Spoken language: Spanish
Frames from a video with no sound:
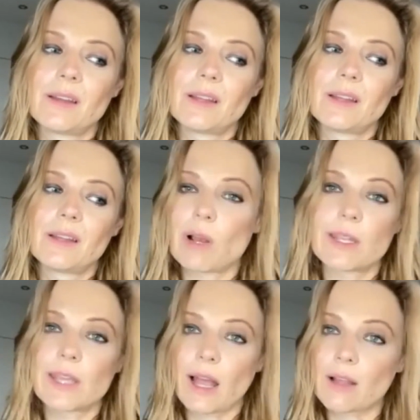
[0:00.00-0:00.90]
del cual
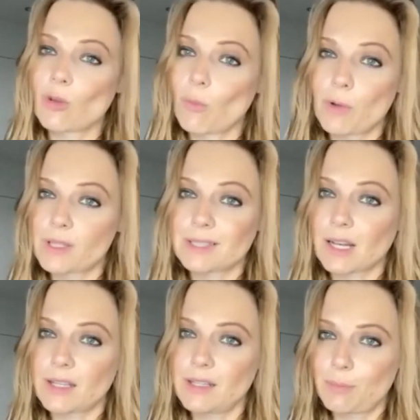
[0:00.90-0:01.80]
ya no puede
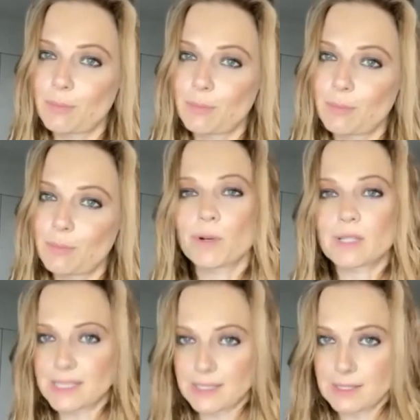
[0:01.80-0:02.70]
salir, primero
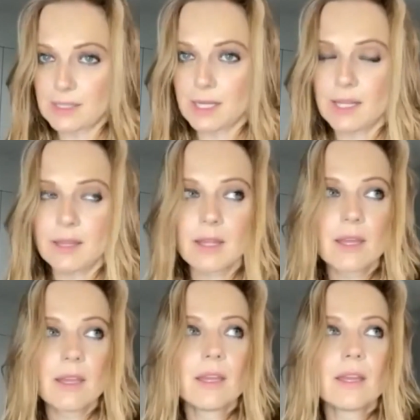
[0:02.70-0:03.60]
por necesidad,
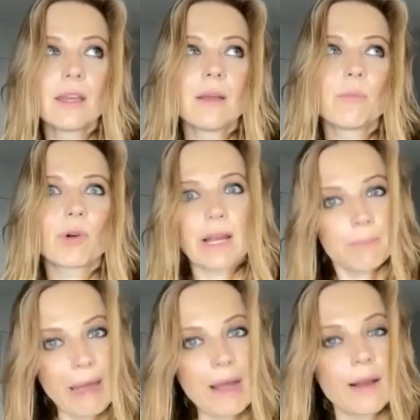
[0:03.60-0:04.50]
porque le
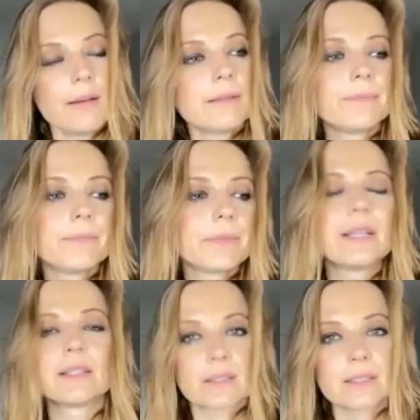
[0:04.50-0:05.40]
pagan y
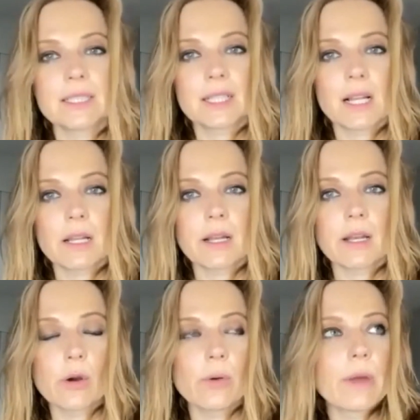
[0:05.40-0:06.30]
necesita el
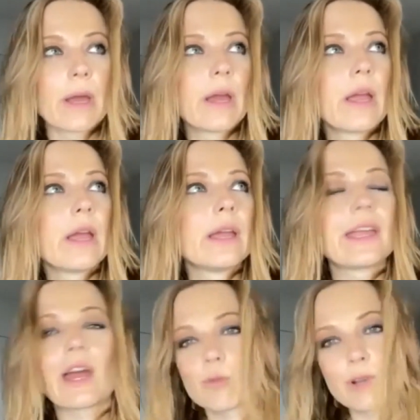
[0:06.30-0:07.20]
dinero.
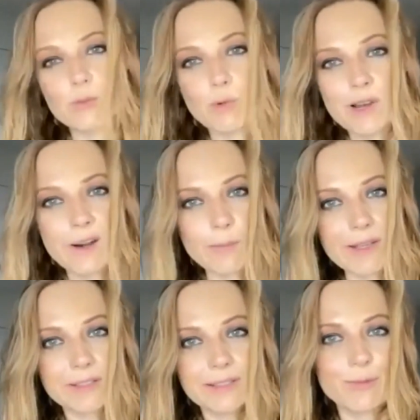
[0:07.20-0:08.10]
Ya no voy a espolear
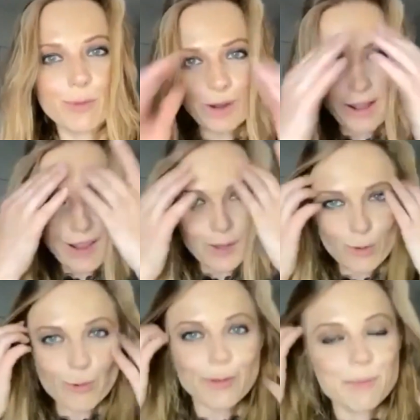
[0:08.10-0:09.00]
más el por qué y
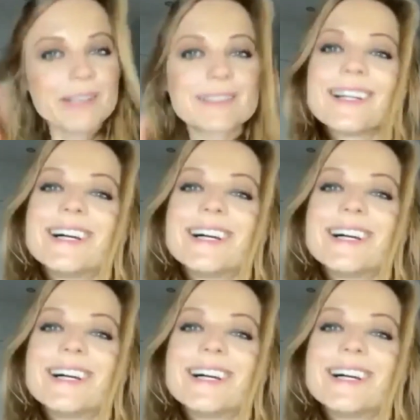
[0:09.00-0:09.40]
todo lo demás.